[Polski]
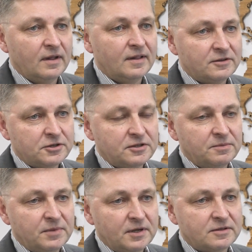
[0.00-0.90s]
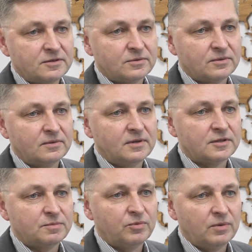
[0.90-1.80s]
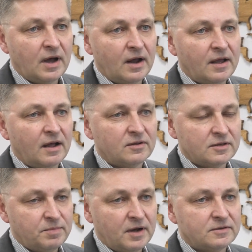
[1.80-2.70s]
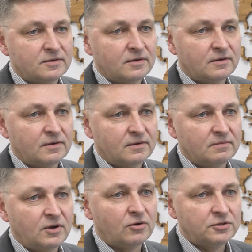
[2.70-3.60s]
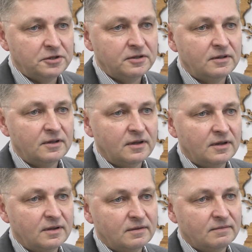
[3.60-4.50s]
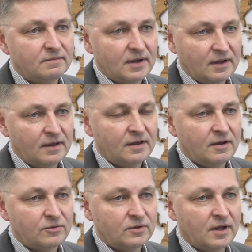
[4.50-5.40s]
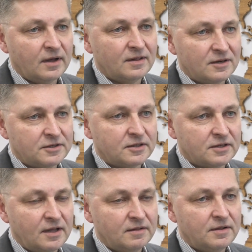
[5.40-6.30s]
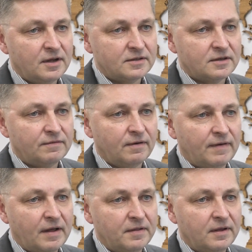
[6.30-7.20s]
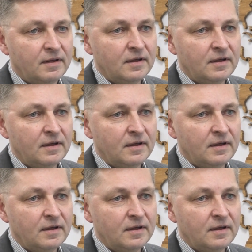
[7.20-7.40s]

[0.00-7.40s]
Na trzecim miejscu jest Bułgaria. To jest bardzo rodzinny taki kierunek, też jest chętnie rezerwowany.